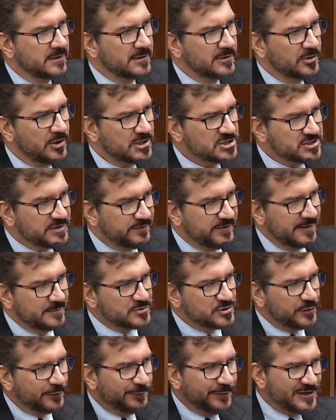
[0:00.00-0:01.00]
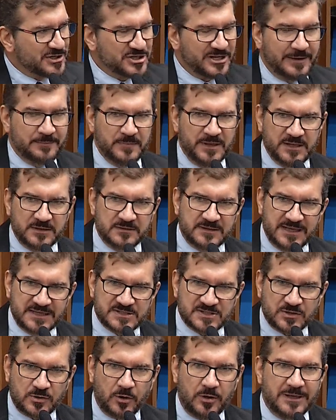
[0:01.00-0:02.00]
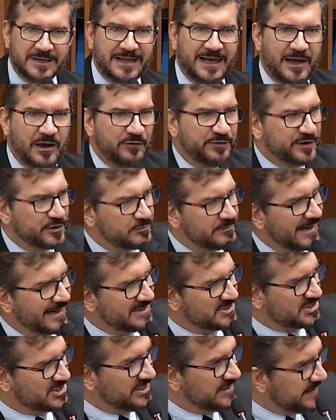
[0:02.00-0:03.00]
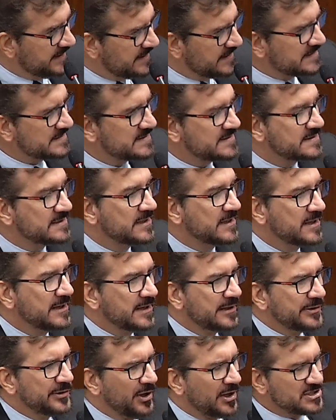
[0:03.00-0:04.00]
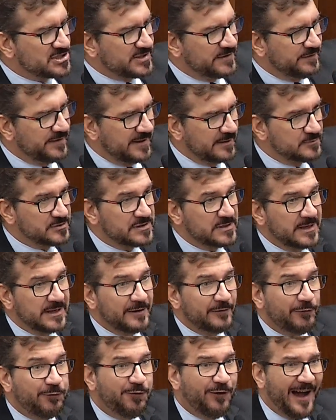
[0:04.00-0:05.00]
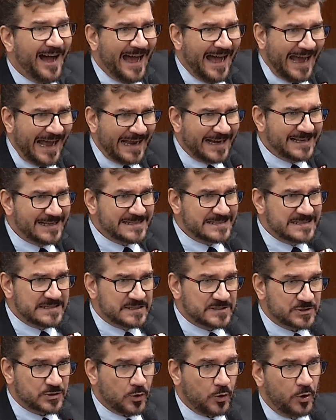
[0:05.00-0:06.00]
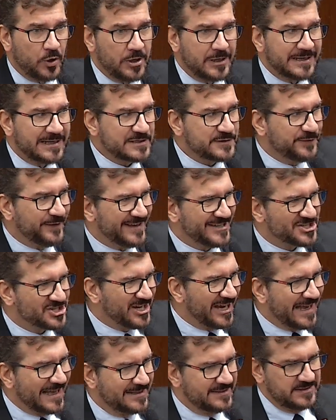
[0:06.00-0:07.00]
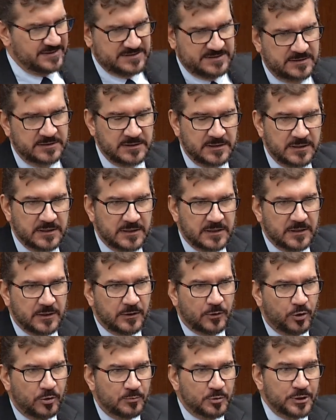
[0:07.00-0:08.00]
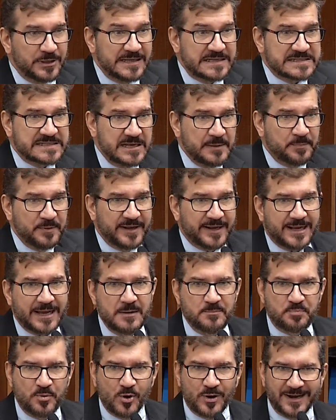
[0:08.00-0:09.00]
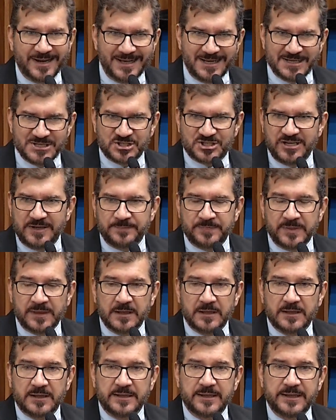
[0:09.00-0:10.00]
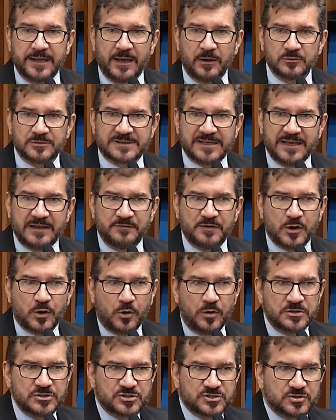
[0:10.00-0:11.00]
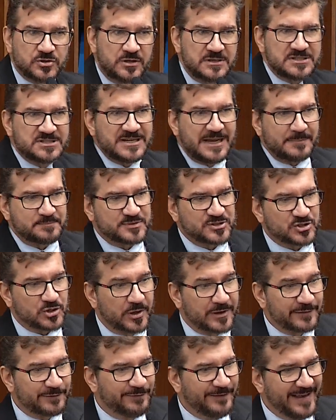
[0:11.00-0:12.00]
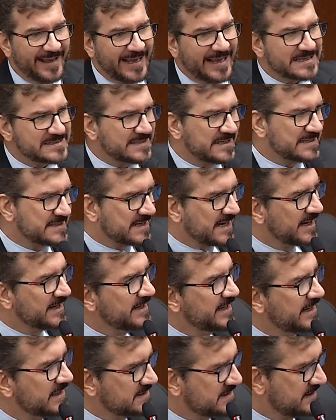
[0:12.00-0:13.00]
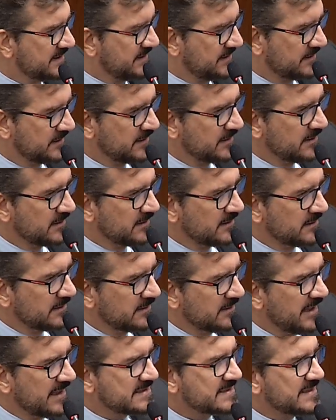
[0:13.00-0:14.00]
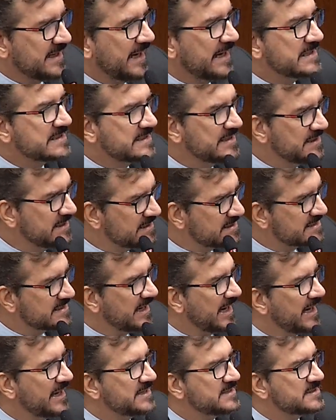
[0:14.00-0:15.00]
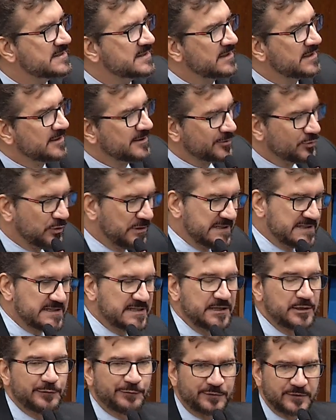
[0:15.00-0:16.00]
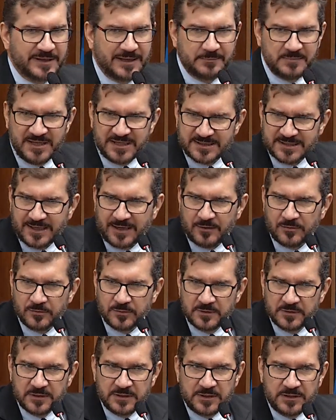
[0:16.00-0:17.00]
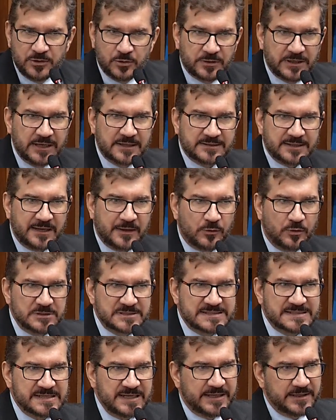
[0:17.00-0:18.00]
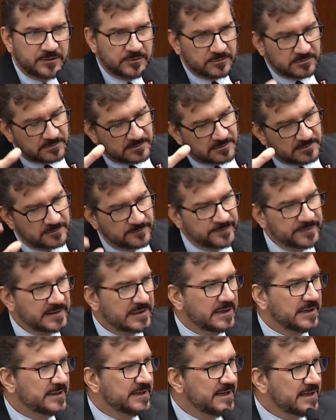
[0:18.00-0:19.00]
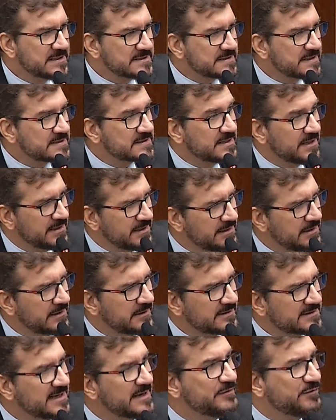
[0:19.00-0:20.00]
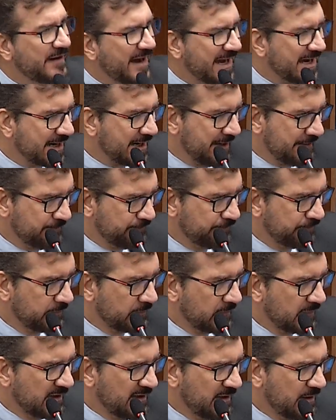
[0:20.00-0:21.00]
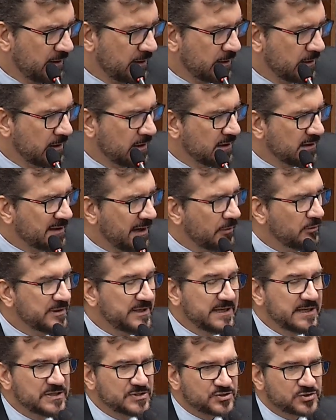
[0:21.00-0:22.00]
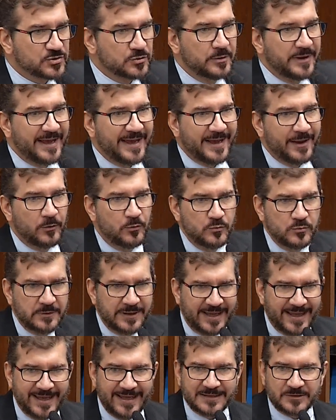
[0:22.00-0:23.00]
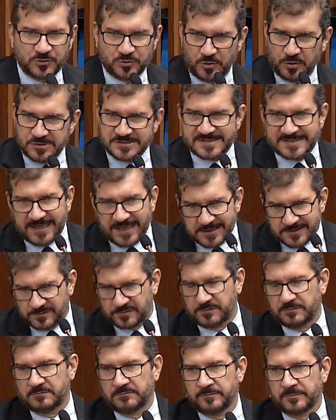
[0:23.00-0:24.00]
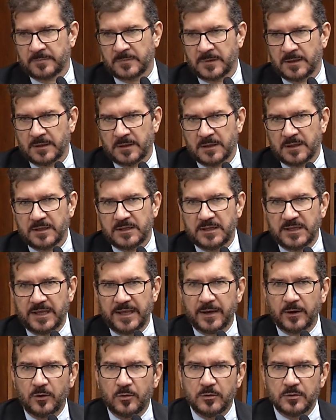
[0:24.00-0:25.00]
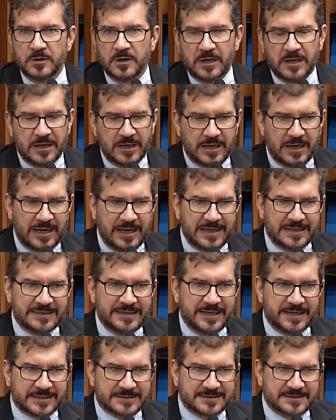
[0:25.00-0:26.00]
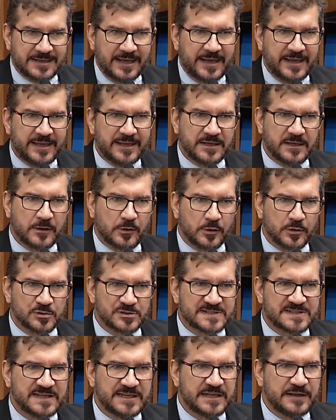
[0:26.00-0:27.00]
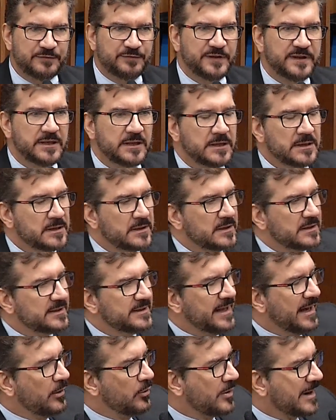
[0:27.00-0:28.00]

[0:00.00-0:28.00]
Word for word: nós tivemos o fechamento da escola Álvaro Martins, nós tivemos várias escolas fechadas. O município de Campo Grande não teve condições de absorver essas crianças nas séries iniciais do ensino fundamental. E o que está acontecendo? Crianças sem, sem vaga. Né? Então, isso é um retrocesso. E eu alertei, inclusive, na